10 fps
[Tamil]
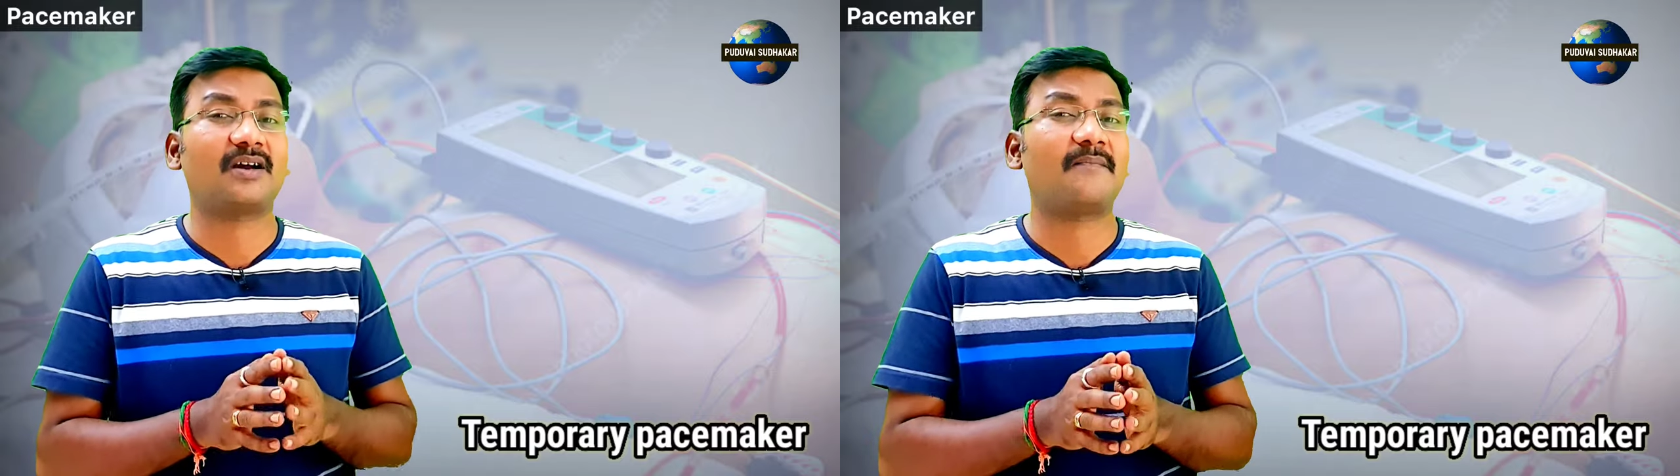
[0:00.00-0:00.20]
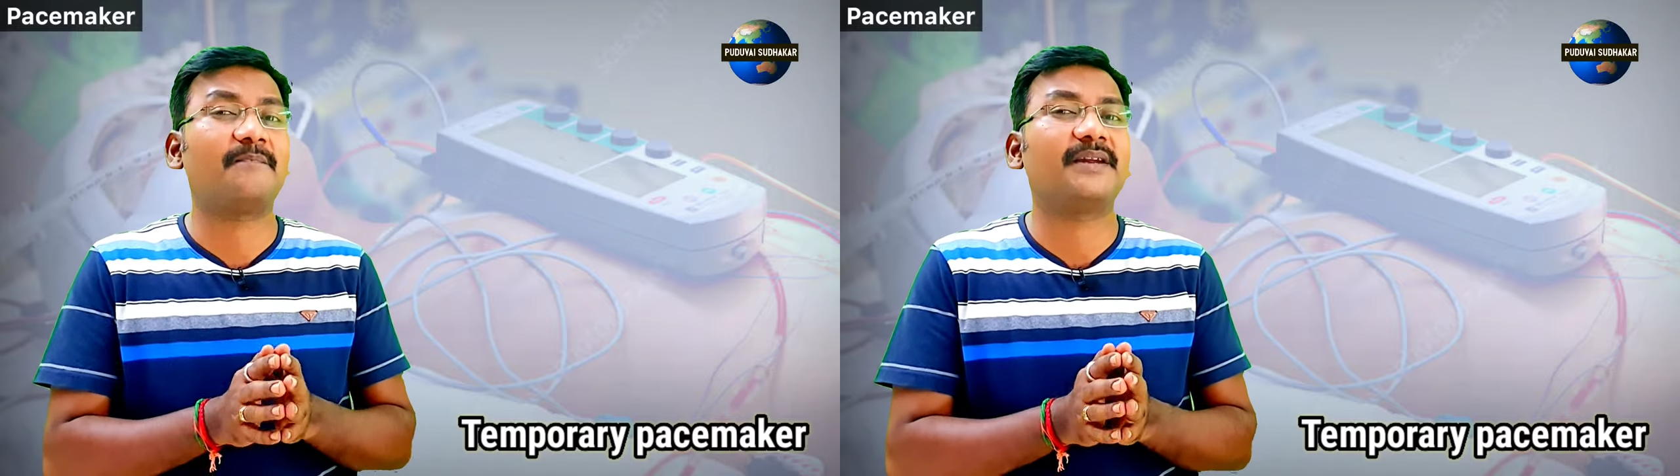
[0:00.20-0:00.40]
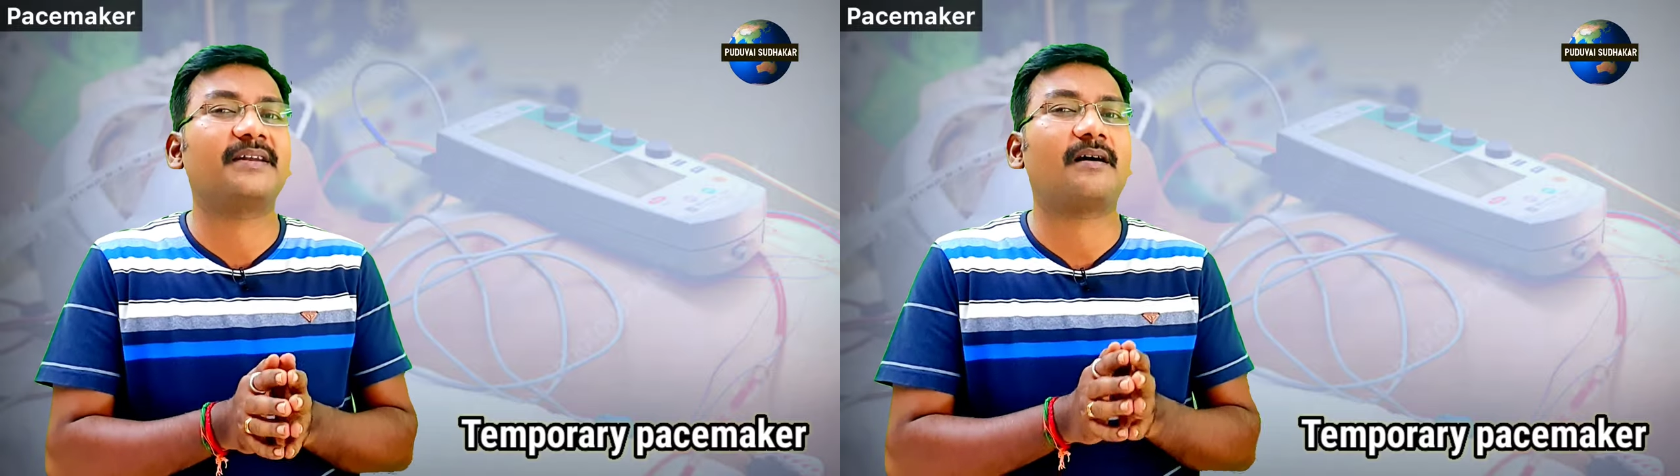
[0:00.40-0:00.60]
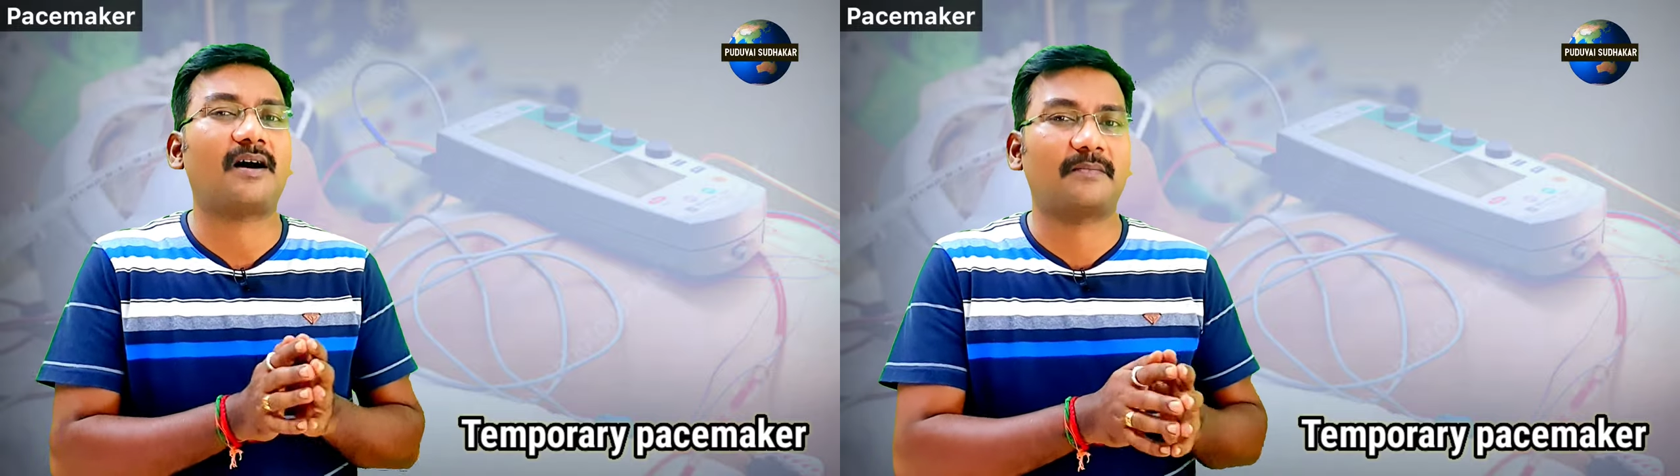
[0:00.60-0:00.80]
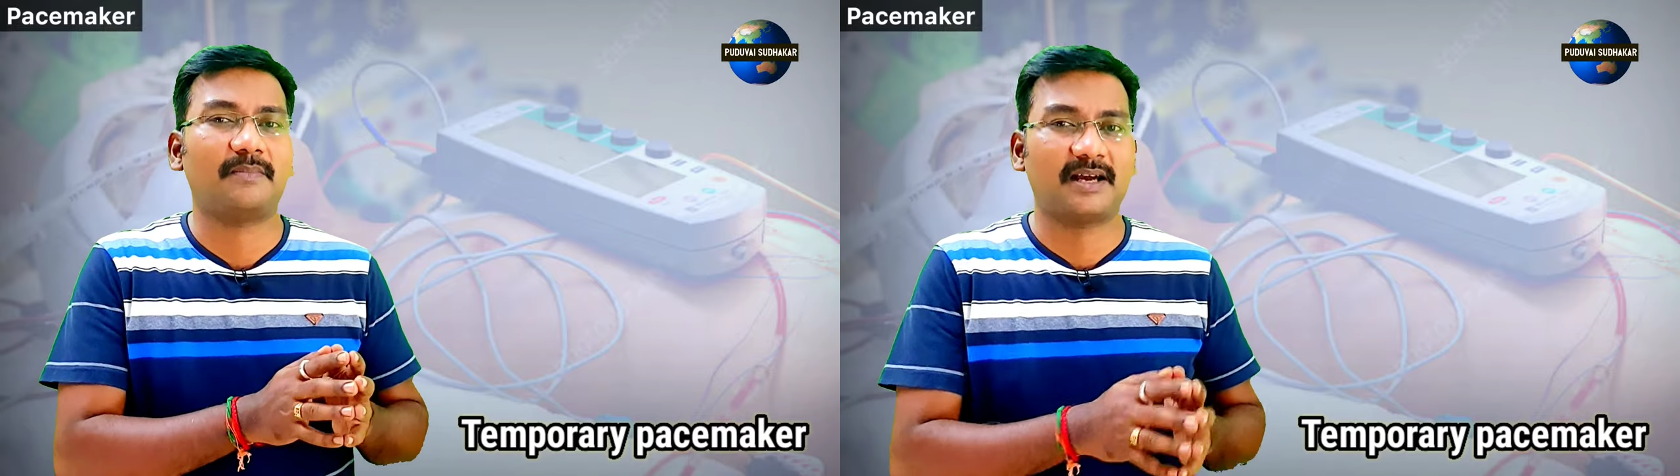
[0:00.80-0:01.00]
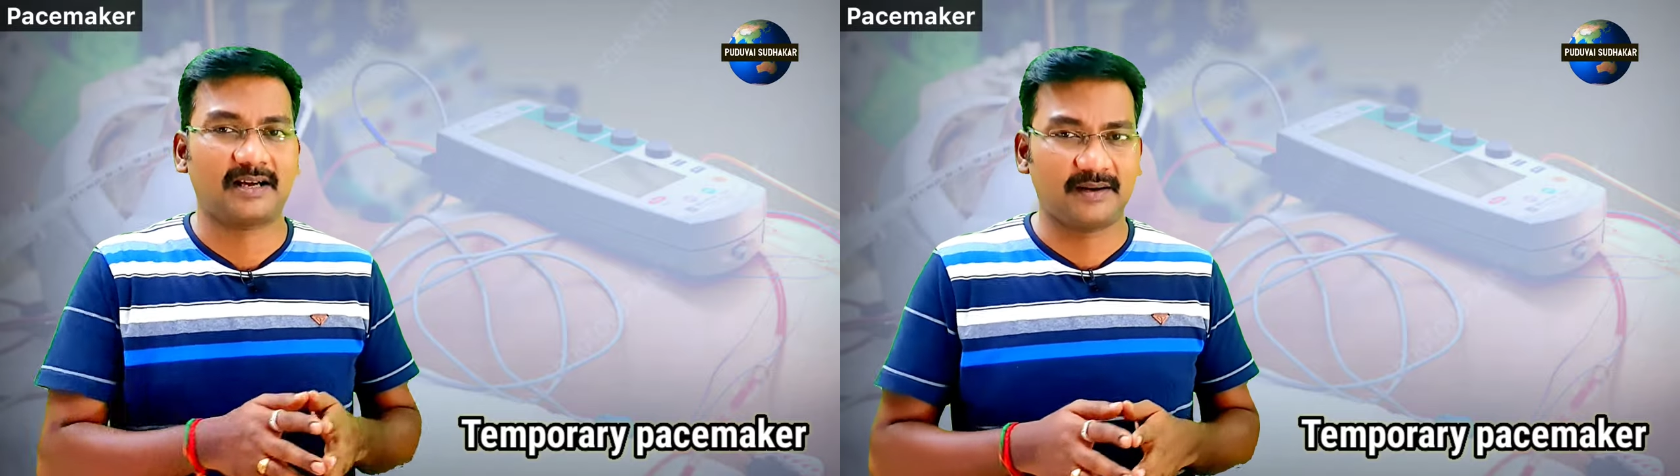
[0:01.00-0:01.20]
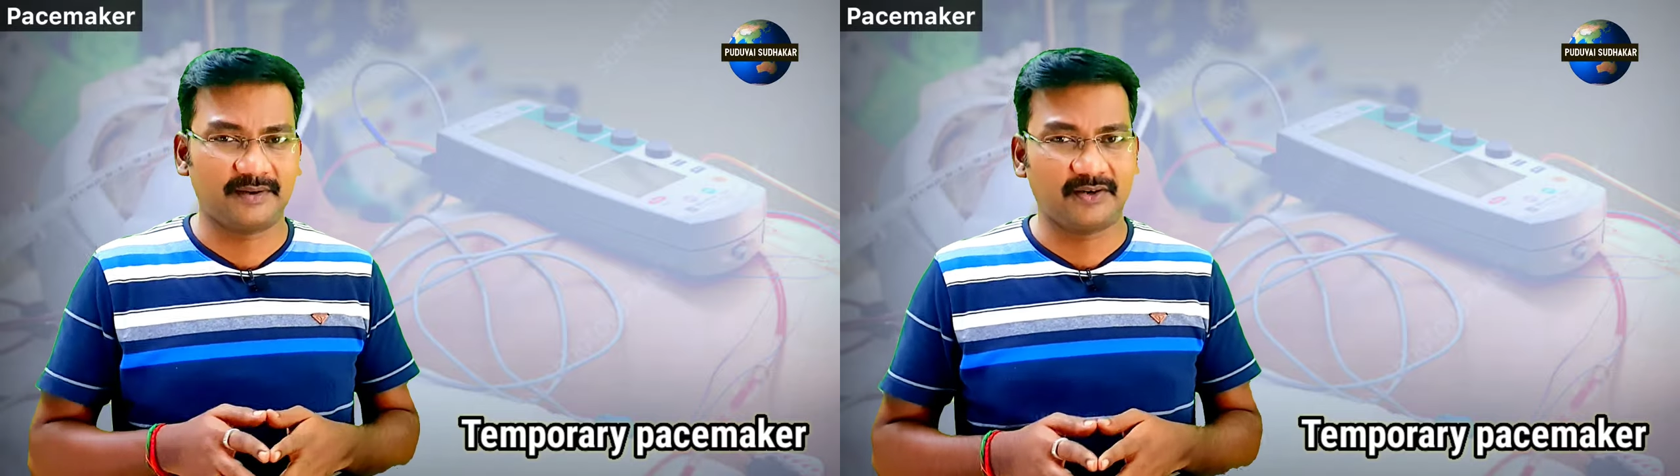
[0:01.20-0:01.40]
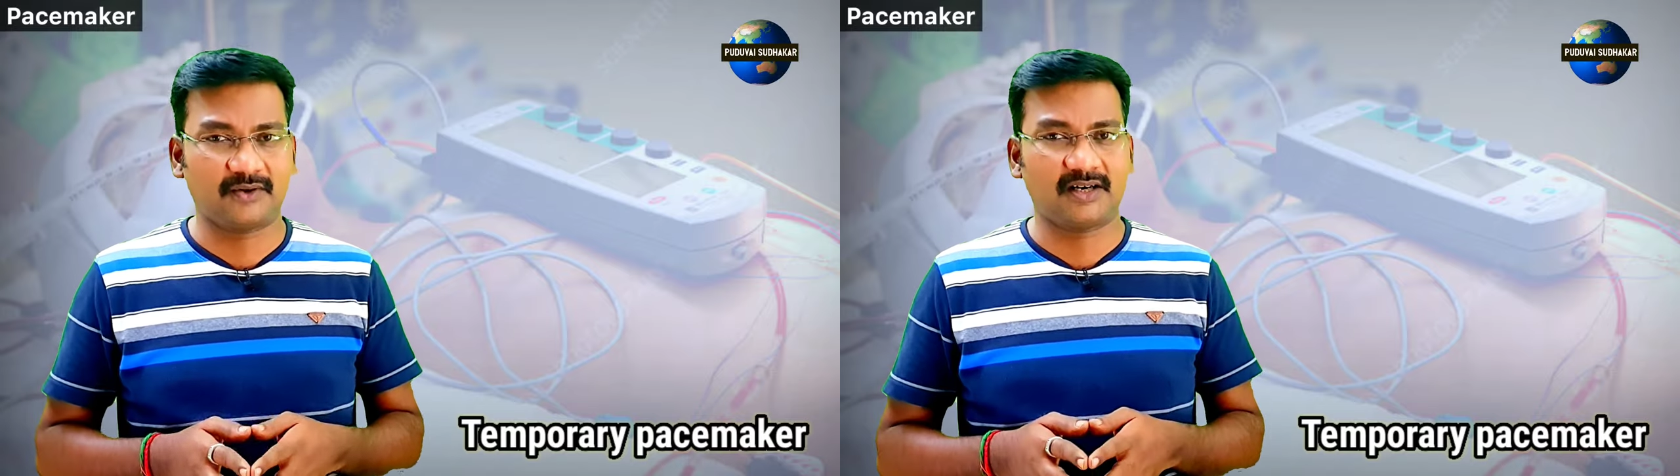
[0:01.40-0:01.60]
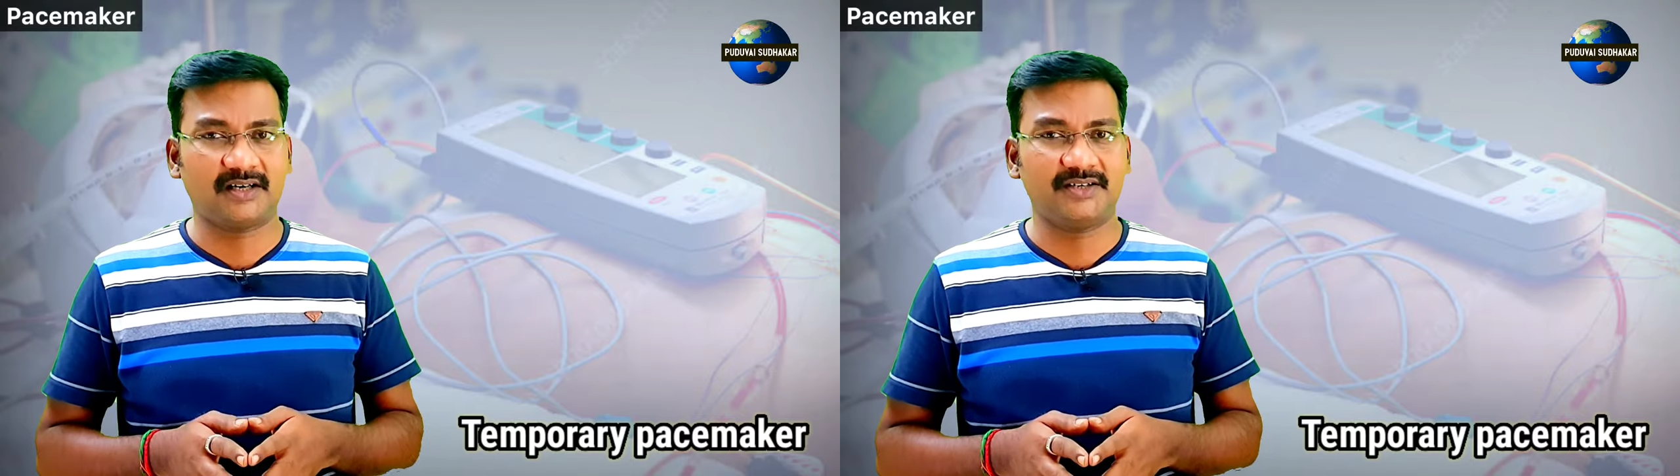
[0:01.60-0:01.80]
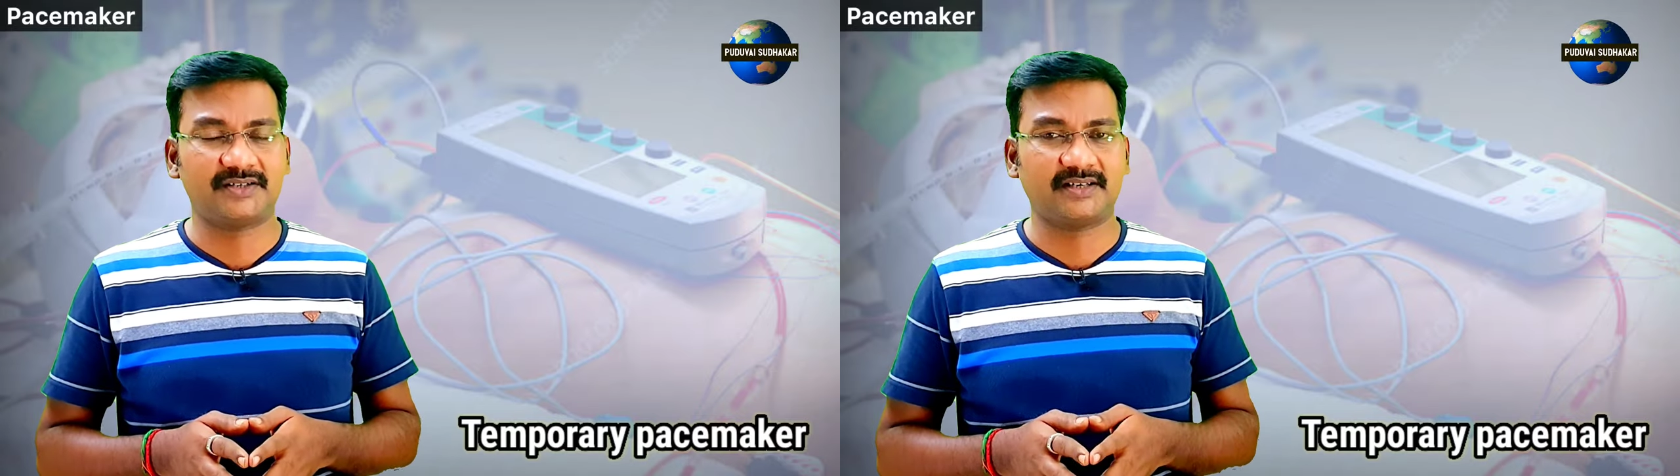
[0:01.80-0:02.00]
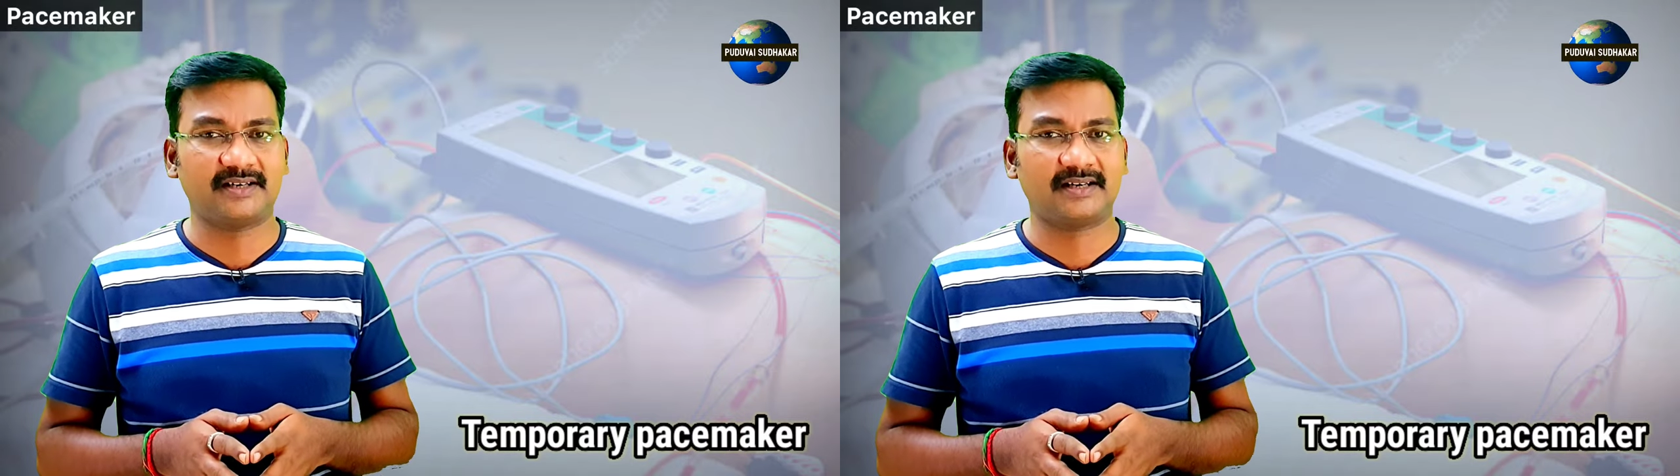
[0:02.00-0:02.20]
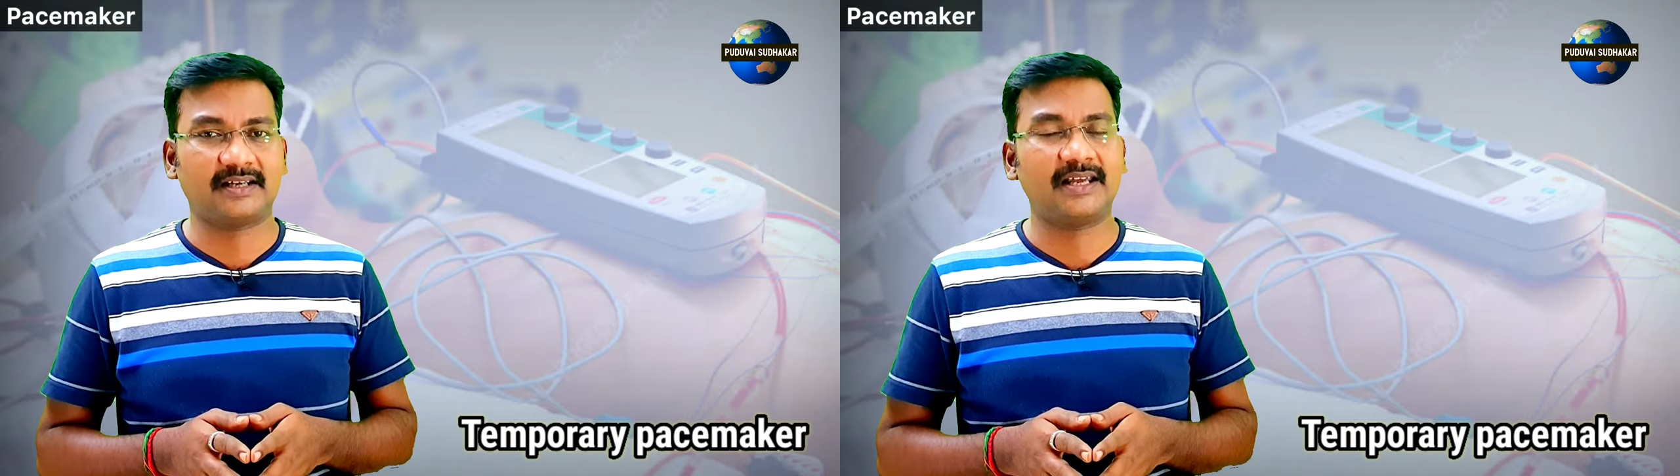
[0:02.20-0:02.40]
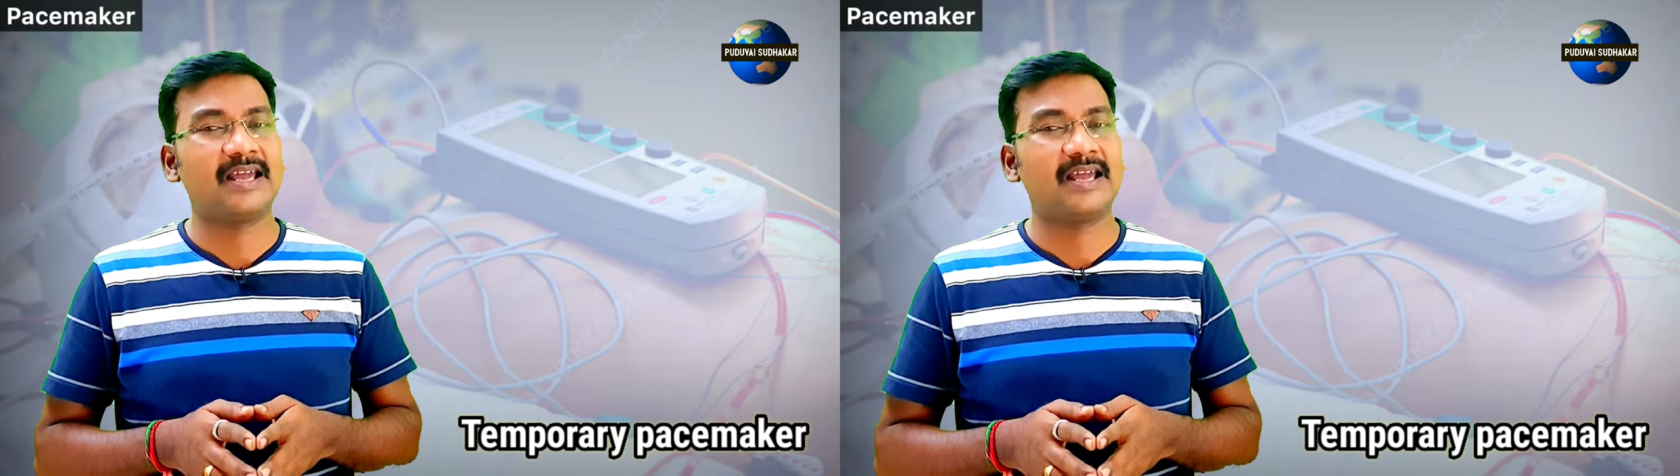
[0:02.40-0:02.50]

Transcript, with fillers: கம்ப்ளீட் ஹார்ட் பிளாக் அப்படின்ற ஒரு கண்டிஷன் இருக்குது